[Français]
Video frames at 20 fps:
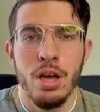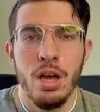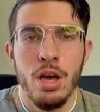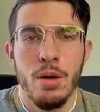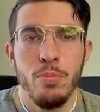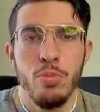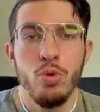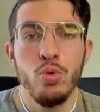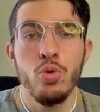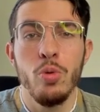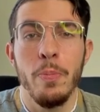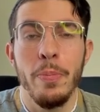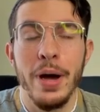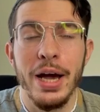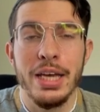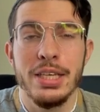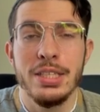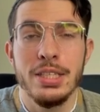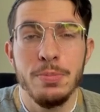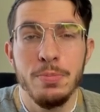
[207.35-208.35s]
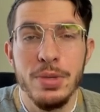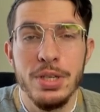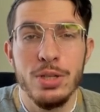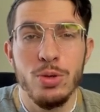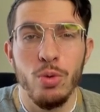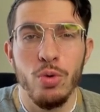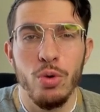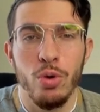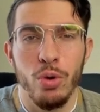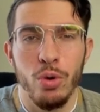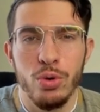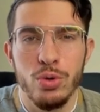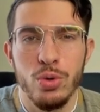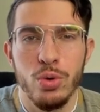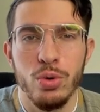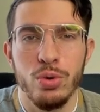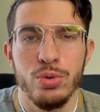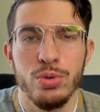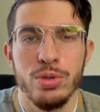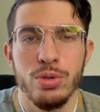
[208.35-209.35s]
plus nous précipitons le retour
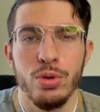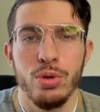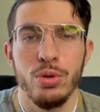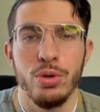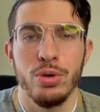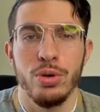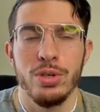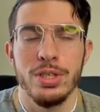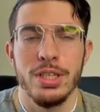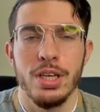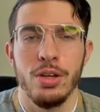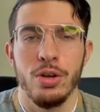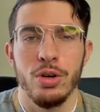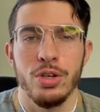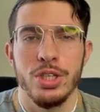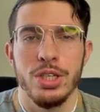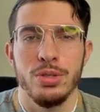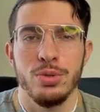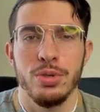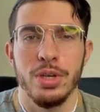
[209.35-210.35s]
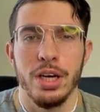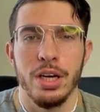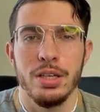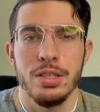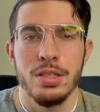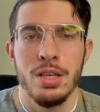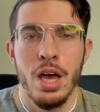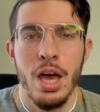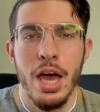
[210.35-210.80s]
de notre Seigneur Jésus-Christ,